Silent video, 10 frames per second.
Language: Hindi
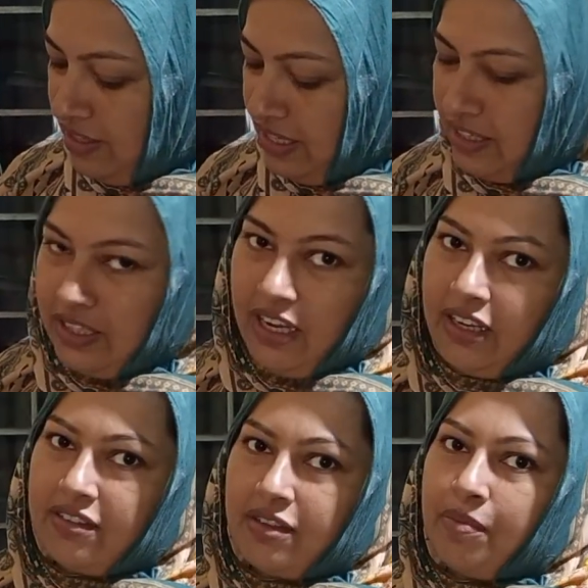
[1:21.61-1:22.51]
लेकिन ये
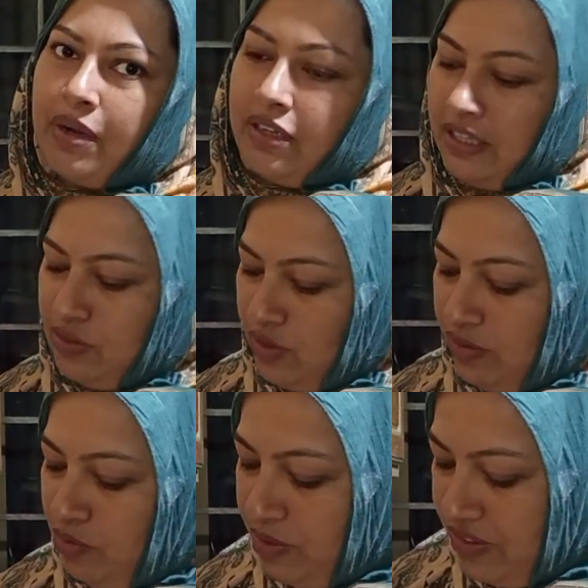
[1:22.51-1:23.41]
है कि इसके पराठे जो है
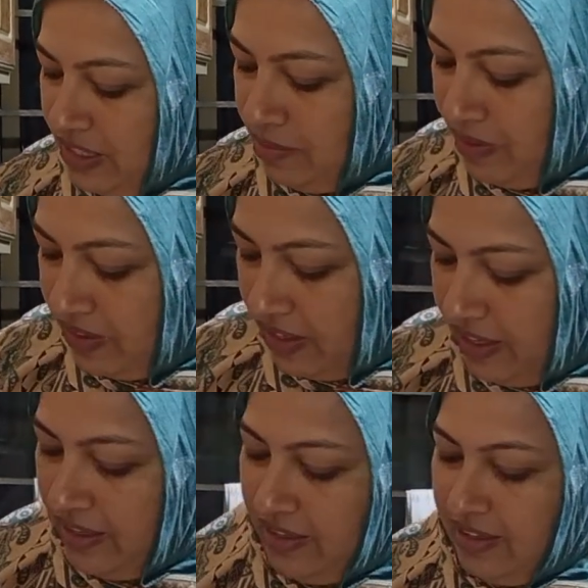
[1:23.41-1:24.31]
ना वो मज़े के
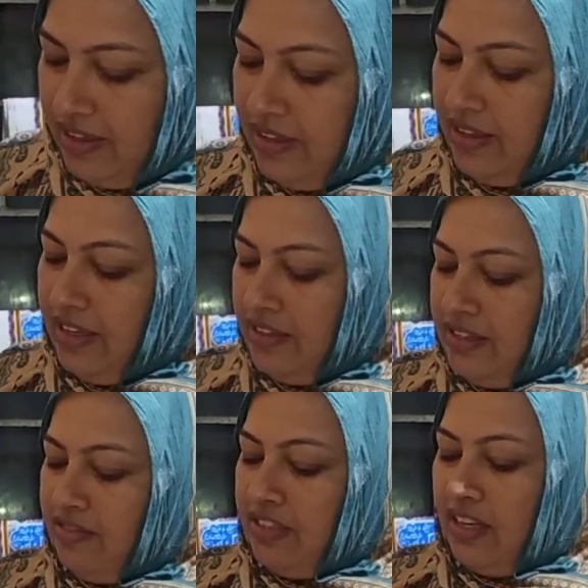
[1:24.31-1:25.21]
बनते हैं
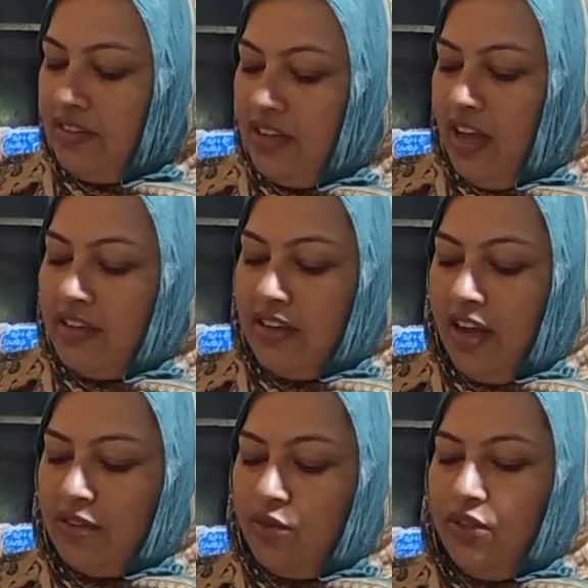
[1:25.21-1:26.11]
इसी वजह से आज
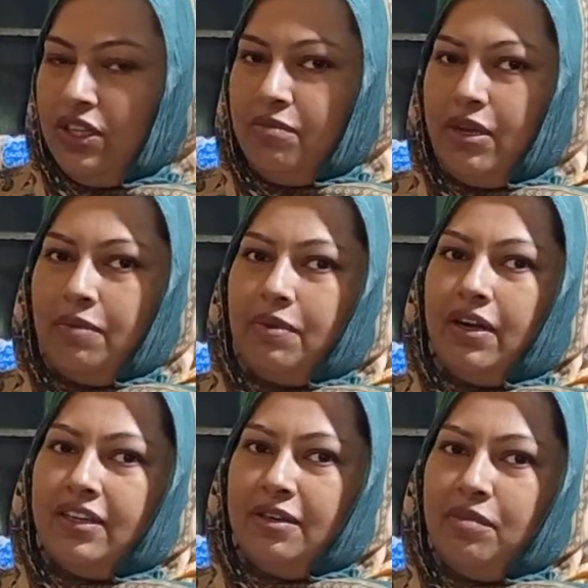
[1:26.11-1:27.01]
रात को ये हमारे
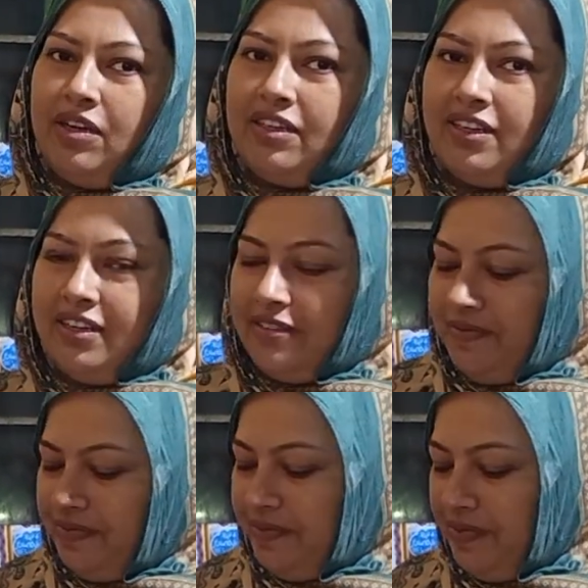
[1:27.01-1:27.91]
पराठे बन रहे हैं